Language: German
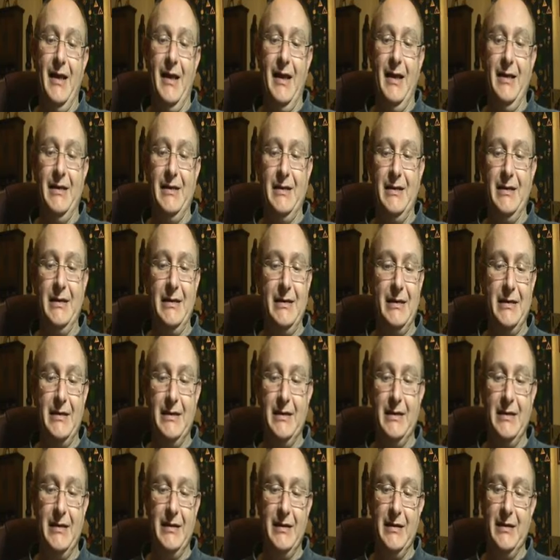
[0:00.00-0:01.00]
Es
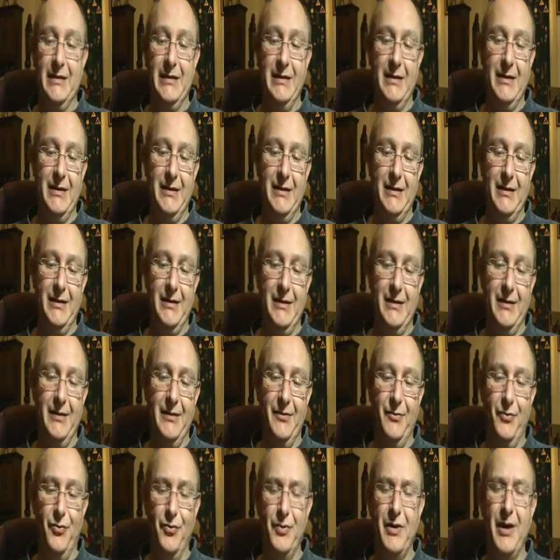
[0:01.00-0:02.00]
ist
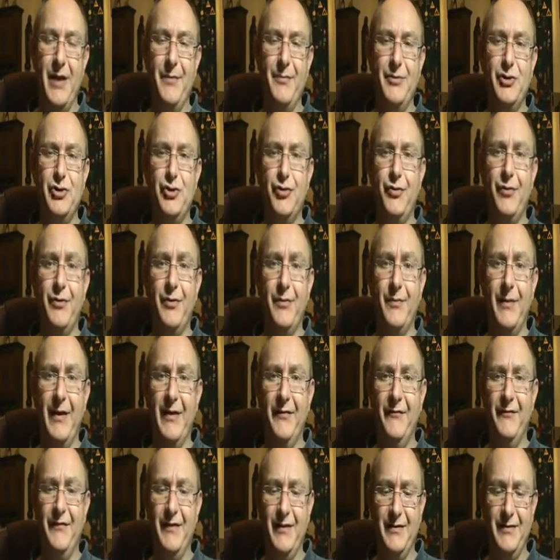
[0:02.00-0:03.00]
unheimlich schön zum
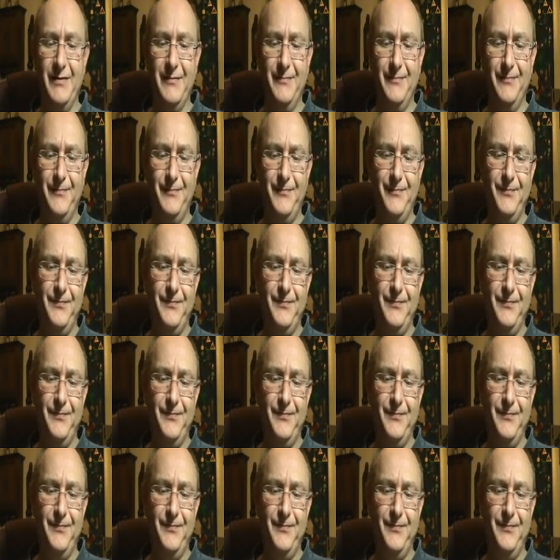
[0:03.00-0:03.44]
Anfassen